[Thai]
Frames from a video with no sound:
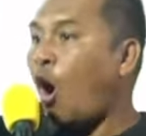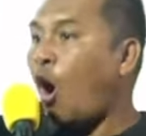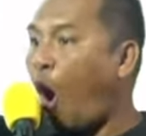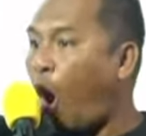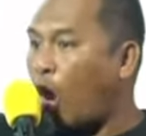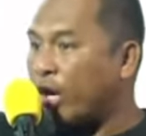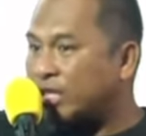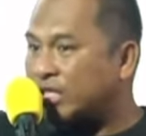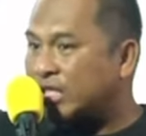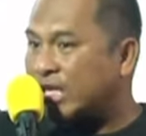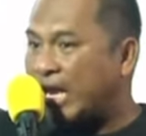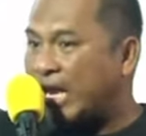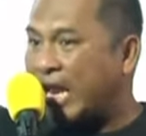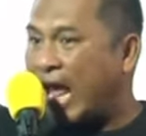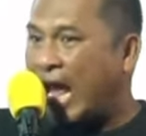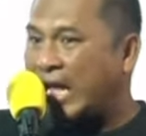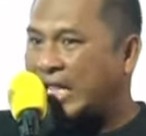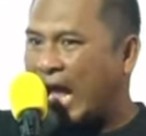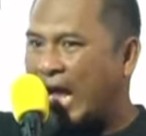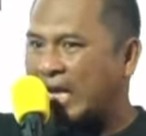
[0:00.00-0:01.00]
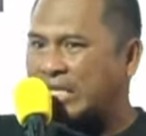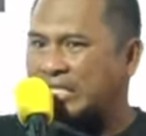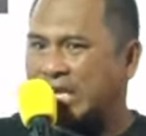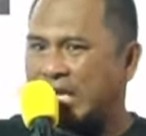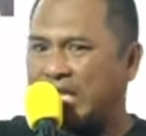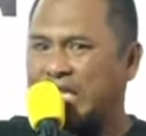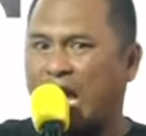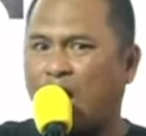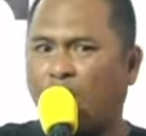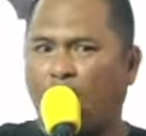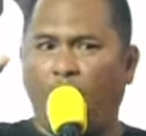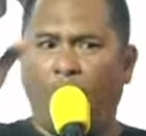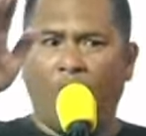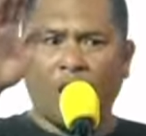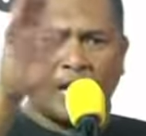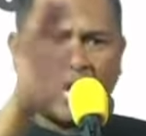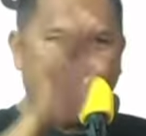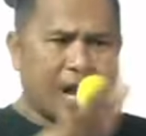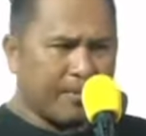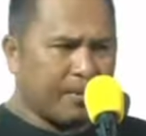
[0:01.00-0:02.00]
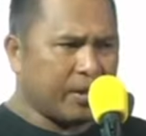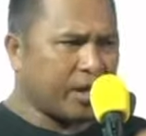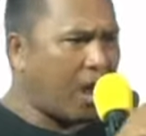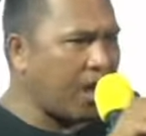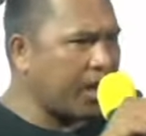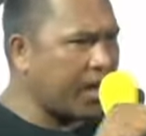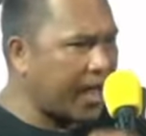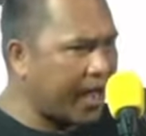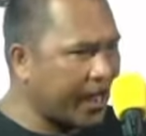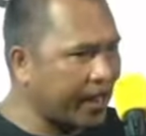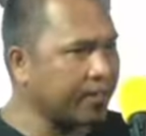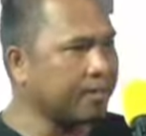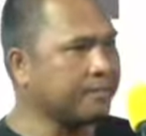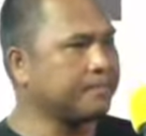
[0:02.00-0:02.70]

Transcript: คนเสื้อแดงทักษิณยังโกงเลยพี่น้องเอ้ย